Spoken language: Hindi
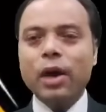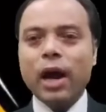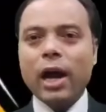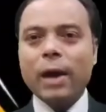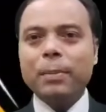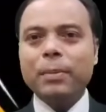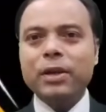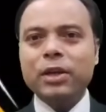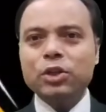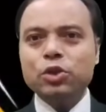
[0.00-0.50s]

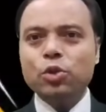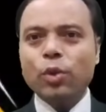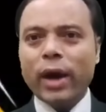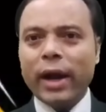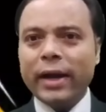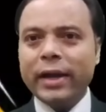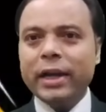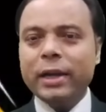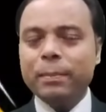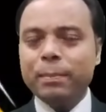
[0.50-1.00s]
आपकी जो
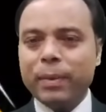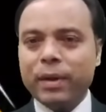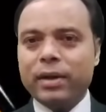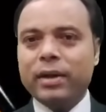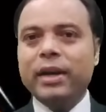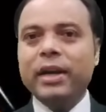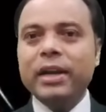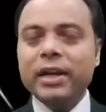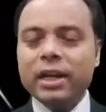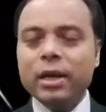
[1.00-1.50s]
आईडी
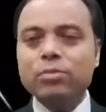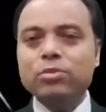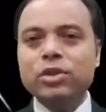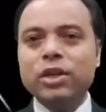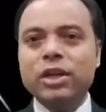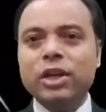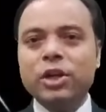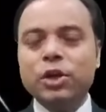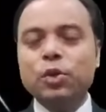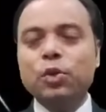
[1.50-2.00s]
पर इनकम
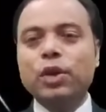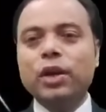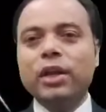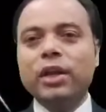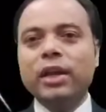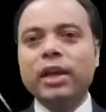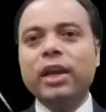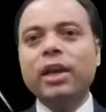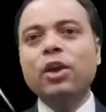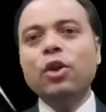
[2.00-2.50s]
जनरेट हो
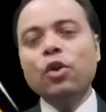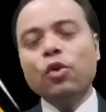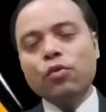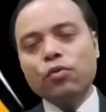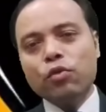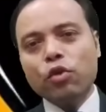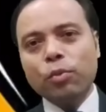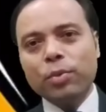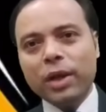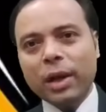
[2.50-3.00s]
रही है
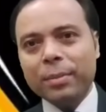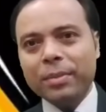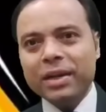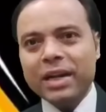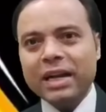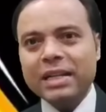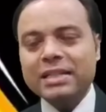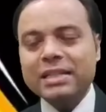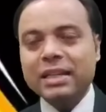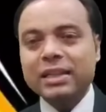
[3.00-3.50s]
वो भी आप
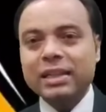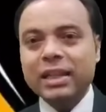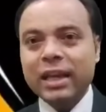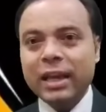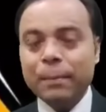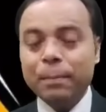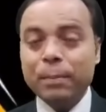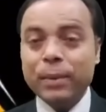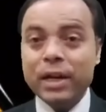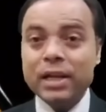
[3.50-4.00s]
निकाल सकते
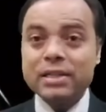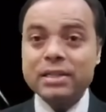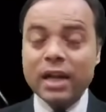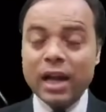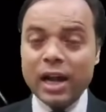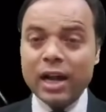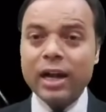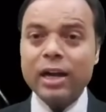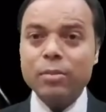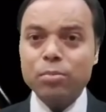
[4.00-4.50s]
हैं प्लस
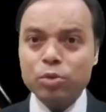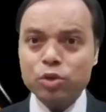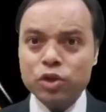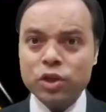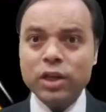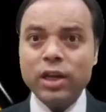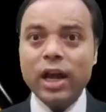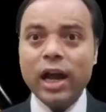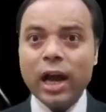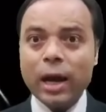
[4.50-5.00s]
अगर
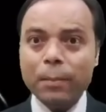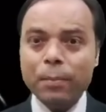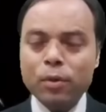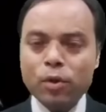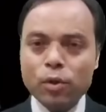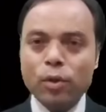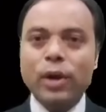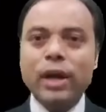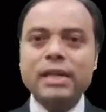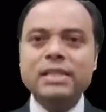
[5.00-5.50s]
मुझे
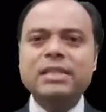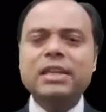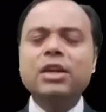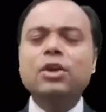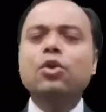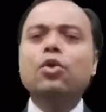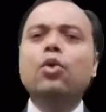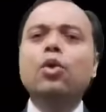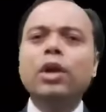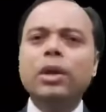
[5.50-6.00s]
आपको ऐसे
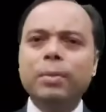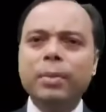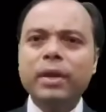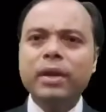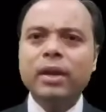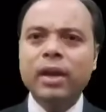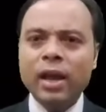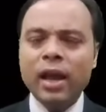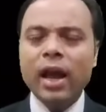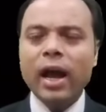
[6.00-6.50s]
ही कोई
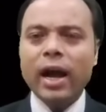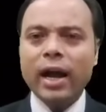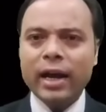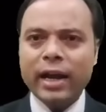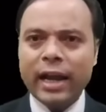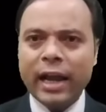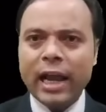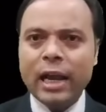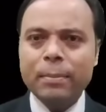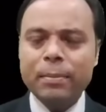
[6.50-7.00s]
भी
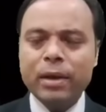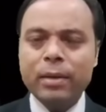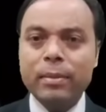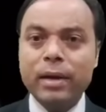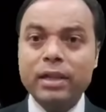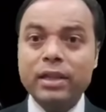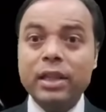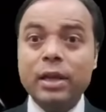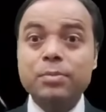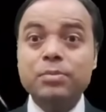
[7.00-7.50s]
अगर हेल्प के
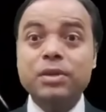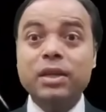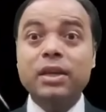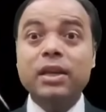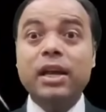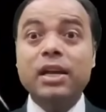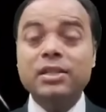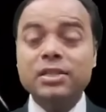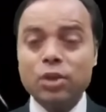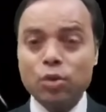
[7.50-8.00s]
माध्यम से
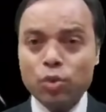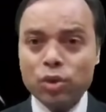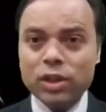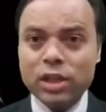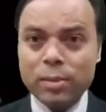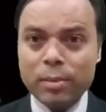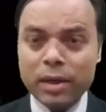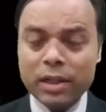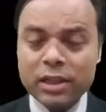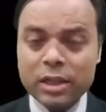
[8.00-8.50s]
या जरूरत
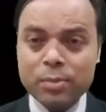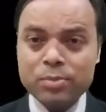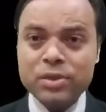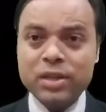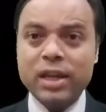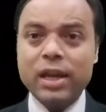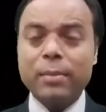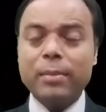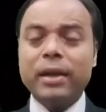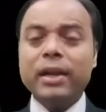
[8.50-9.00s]
के माध्यम
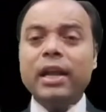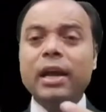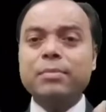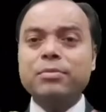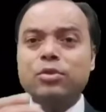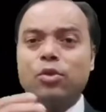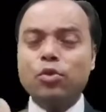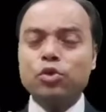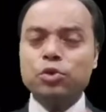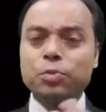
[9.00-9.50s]
से या मैंने
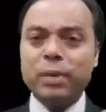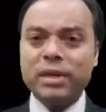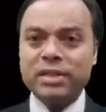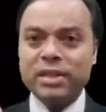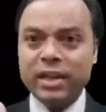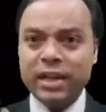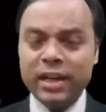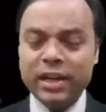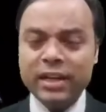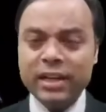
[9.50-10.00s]
आपसे कुछ
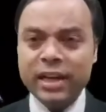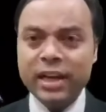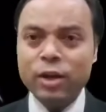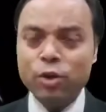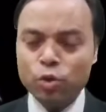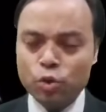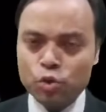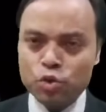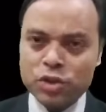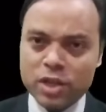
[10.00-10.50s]
पैसा ले लिया
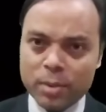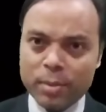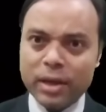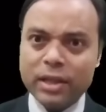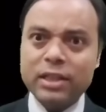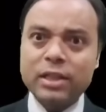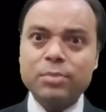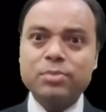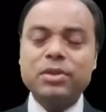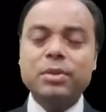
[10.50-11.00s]
है उसके
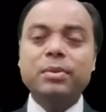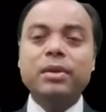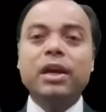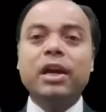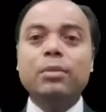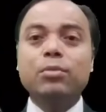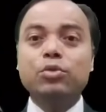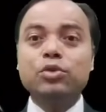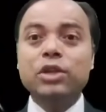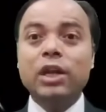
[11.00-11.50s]
माध्यम से भी
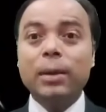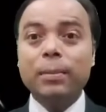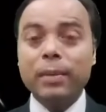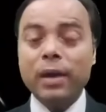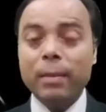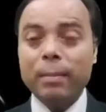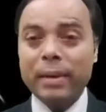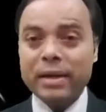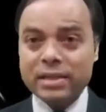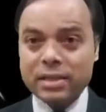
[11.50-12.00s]
अगर मुझे
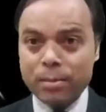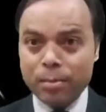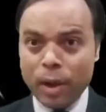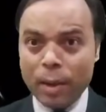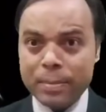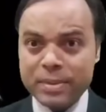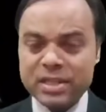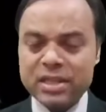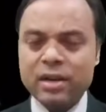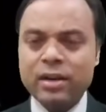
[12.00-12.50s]
आपका पैसा
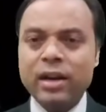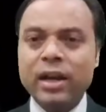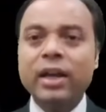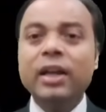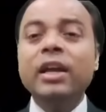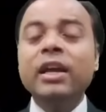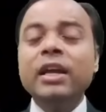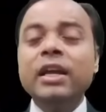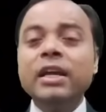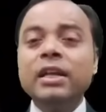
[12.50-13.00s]
वापस करना
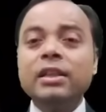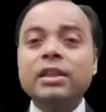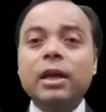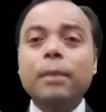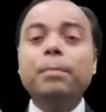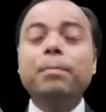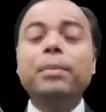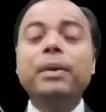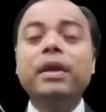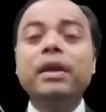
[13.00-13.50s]
है
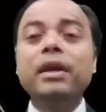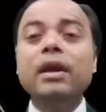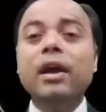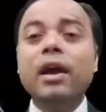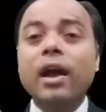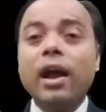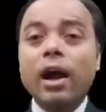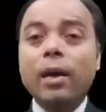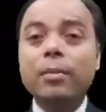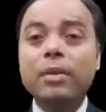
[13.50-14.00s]
तब भी
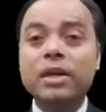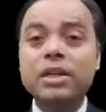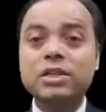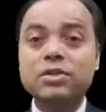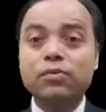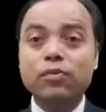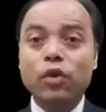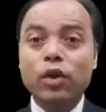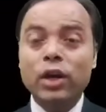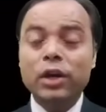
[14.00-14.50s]
हम
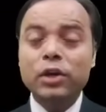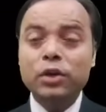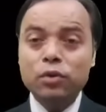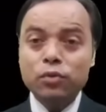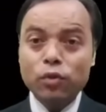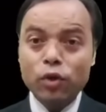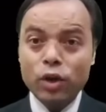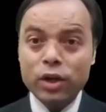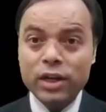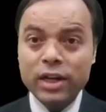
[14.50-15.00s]
इस वॉलेट
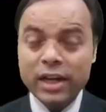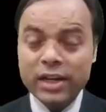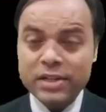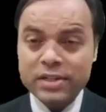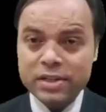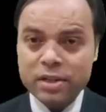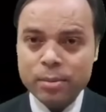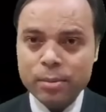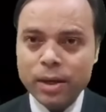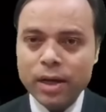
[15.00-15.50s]
टू वॉलेट का
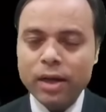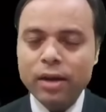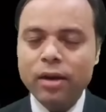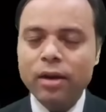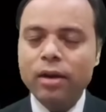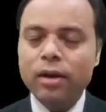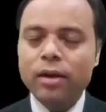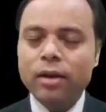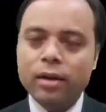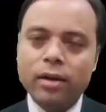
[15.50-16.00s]
इस्तेमाल
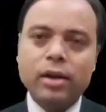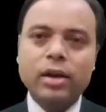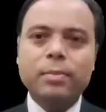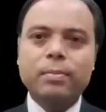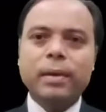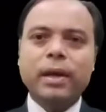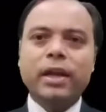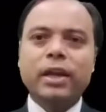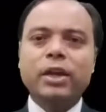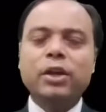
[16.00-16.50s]
कर
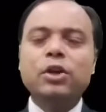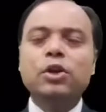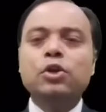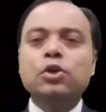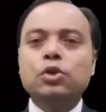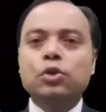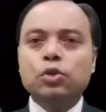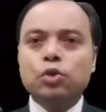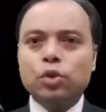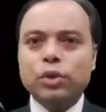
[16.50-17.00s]
पाएंगे
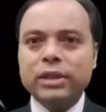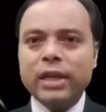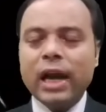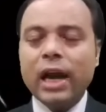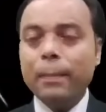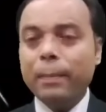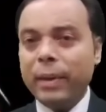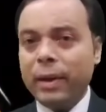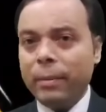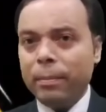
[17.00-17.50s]
तो
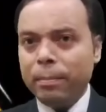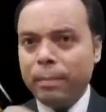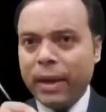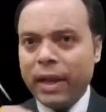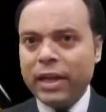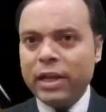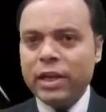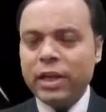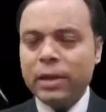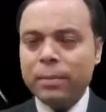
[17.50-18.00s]
यहाँ पे
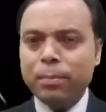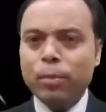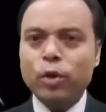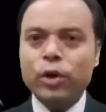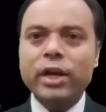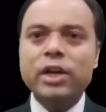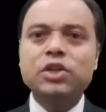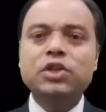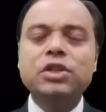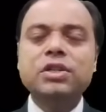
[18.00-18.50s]
पहली
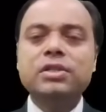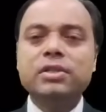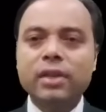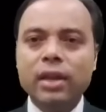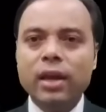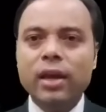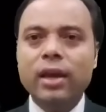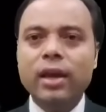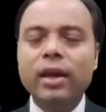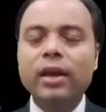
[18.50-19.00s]
इम्पोर्टेंट चीज
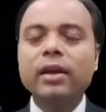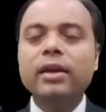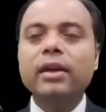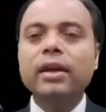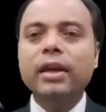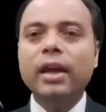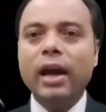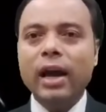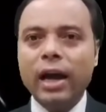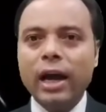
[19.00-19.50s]
ये है
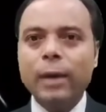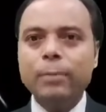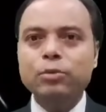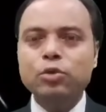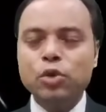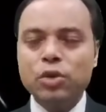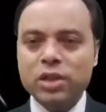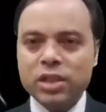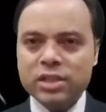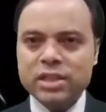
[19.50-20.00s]
कि आप
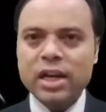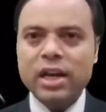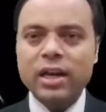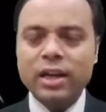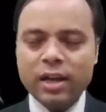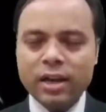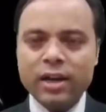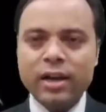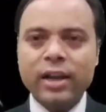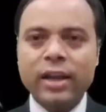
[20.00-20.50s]
जो
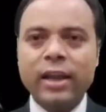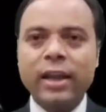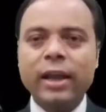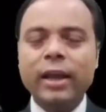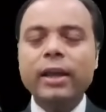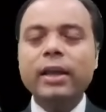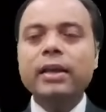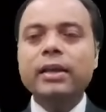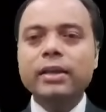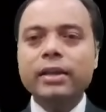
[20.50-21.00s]
इंतजार कर रहे
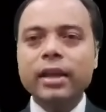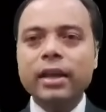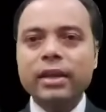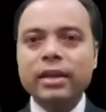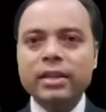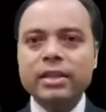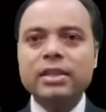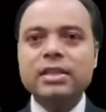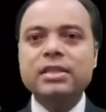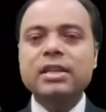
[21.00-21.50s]
हैं ये
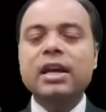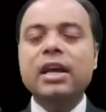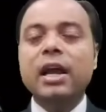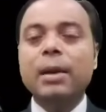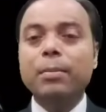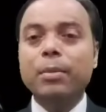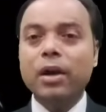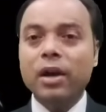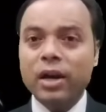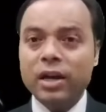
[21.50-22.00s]
इंतजार
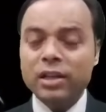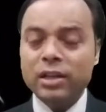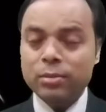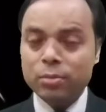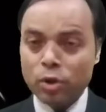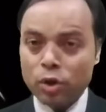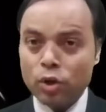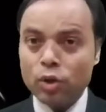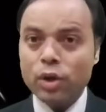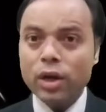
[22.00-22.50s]
आपका
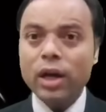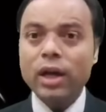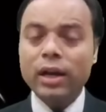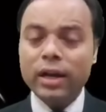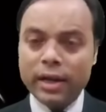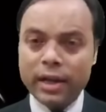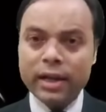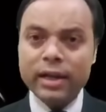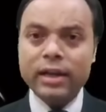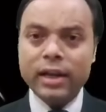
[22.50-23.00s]
खत्म होगा
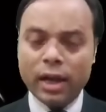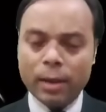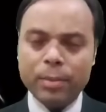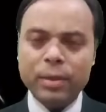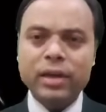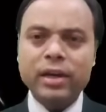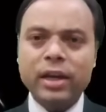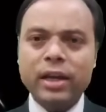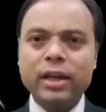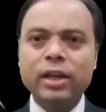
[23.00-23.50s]
लेकिन
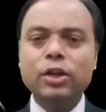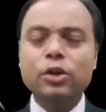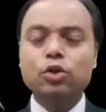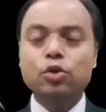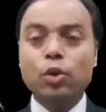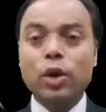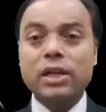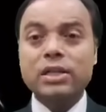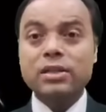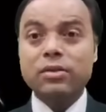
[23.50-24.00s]
अभी नहीं
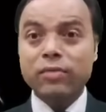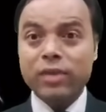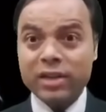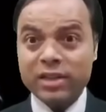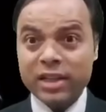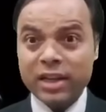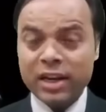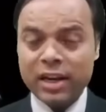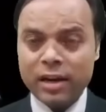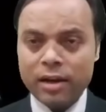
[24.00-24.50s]
थोड़ा सा
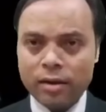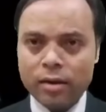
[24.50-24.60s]
वक्त